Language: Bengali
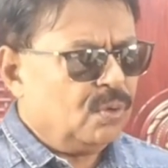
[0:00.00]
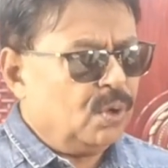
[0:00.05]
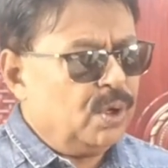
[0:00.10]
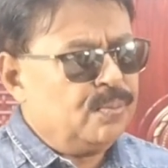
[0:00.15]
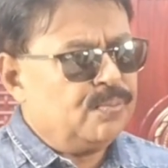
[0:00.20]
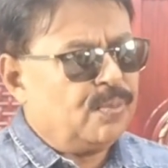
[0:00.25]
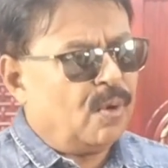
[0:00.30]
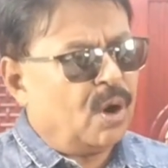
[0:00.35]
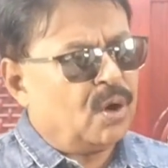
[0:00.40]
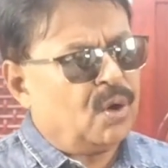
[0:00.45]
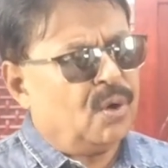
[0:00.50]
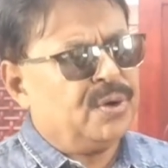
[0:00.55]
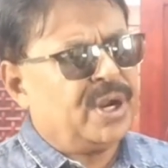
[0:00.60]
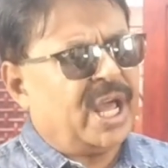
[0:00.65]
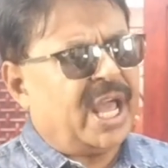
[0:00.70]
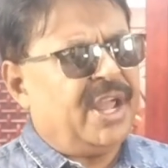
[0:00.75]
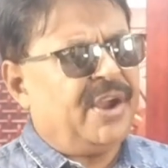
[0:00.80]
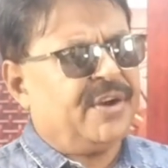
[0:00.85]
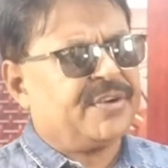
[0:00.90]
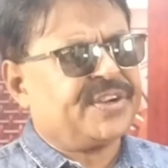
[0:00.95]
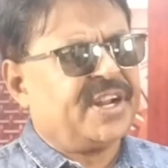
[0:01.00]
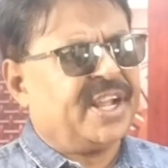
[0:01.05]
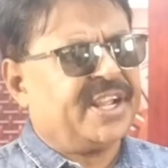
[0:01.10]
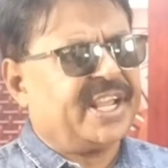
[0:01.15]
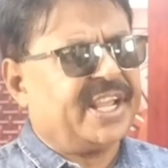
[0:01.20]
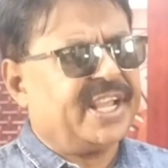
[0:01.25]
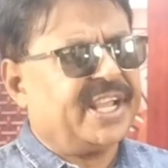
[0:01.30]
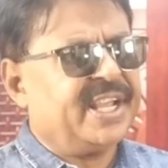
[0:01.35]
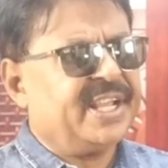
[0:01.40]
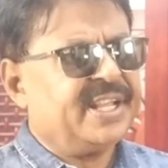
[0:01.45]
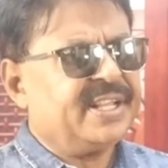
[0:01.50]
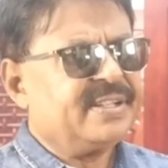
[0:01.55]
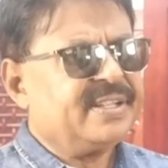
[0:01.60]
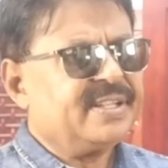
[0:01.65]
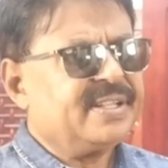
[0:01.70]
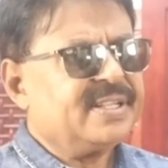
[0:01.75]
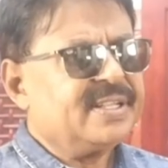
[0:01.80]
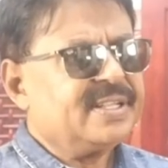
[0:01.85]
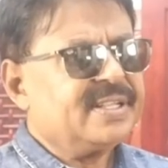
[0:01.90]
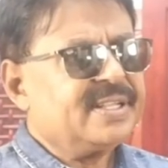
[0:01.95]
ওই বড় নায়কটাকে
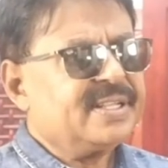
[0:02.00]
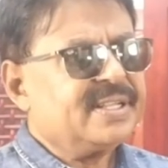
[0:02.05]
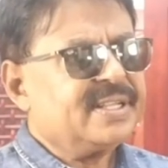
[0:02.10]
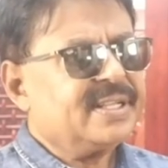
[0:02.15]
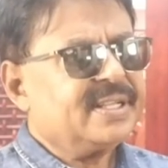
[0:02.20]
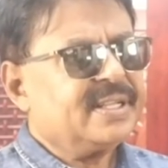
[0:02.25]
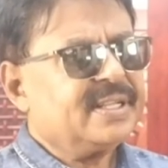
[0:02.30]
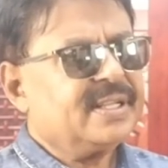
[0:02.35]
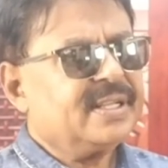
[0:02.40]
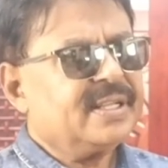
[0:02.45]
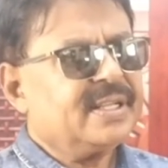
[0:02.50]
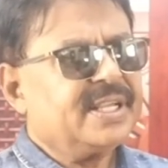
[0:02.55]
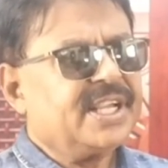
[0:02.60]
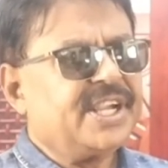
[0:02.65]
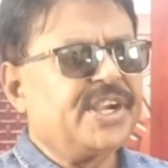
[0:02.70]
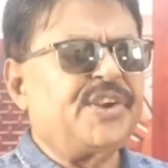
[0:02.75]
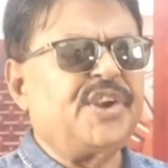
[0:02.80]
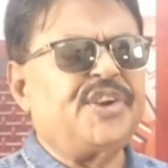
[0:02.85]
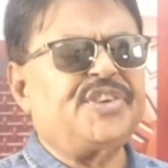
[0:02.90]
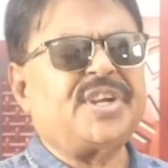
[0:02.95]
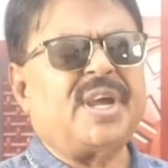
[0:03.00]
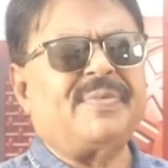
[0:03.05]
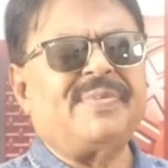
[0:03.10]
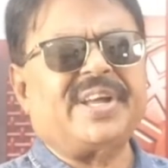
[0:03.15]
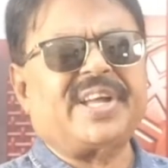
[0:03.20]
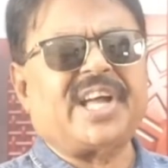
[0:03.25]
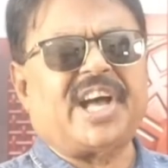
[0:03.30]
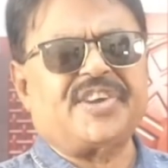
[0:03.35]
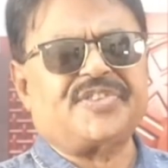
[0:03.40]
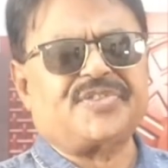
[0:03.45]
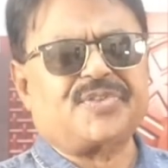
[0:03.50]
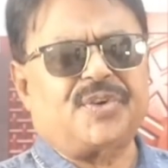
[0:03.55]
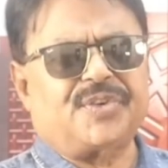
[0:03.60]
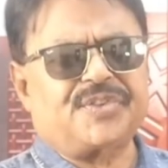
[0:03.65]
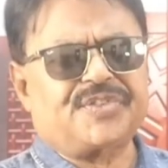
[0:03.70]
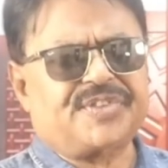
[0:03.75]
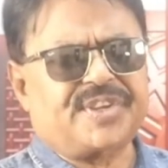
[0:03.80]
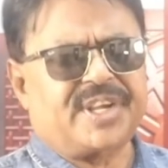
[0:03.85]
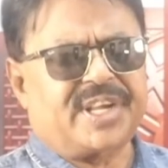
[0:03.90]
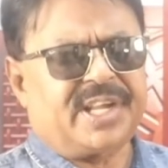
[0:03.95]
হিরো হিসাবে কাস্ট
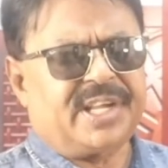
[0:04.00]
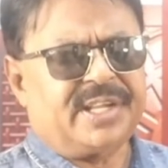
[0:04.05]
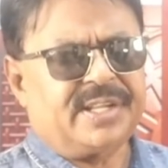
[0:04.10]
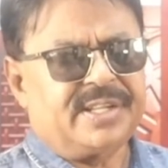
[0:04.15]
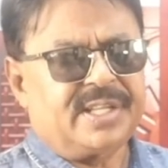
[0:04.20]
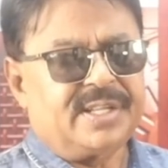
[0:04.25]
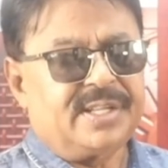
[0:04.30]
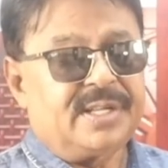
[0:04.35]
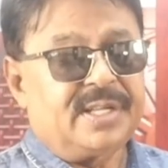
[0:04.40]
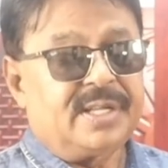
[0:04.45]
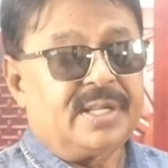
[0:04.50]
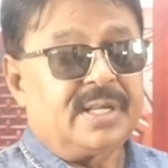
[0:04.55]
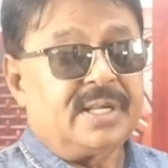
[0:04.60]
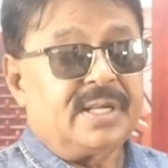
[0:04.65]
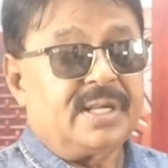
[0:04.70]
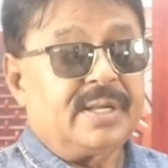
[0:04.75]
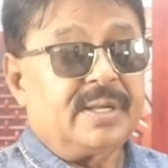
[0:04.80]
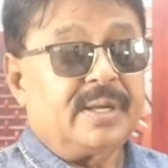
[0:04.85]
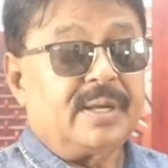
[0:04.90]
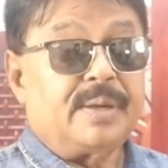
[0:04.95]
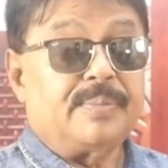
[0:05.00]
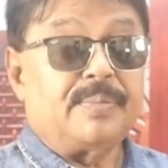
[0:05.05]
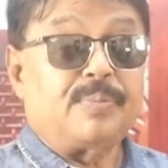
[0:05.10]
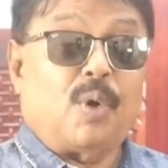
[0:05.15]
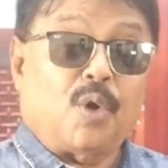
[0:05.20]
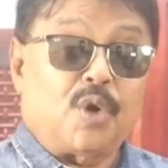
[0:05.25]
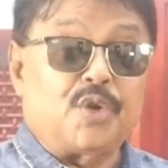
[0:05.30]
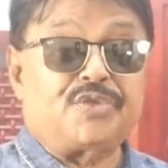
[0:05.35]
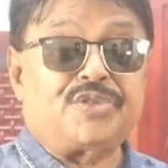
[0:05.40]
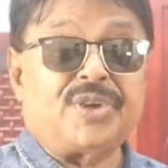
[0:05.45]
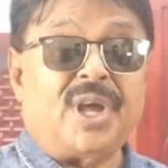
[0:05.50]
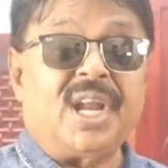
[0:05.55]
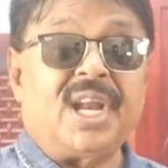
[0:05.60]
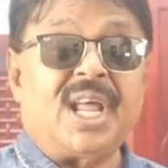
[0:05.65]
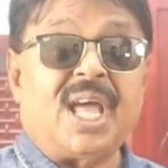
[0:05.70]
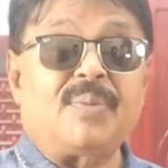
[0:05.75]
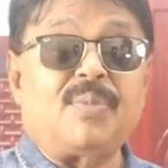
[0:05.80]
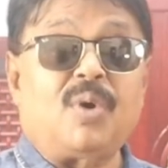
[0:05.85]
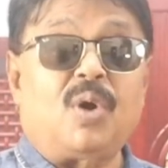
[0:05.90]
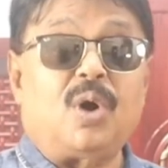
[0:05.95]
করছে প্রডিউসার
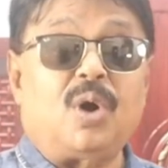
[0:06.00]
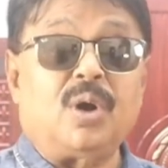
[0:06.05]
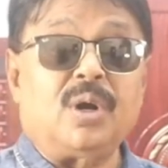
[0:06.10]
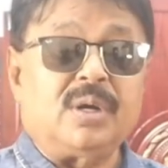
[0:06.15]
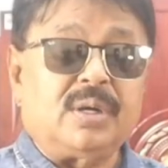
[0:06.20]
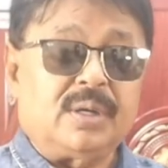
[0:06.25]
এবং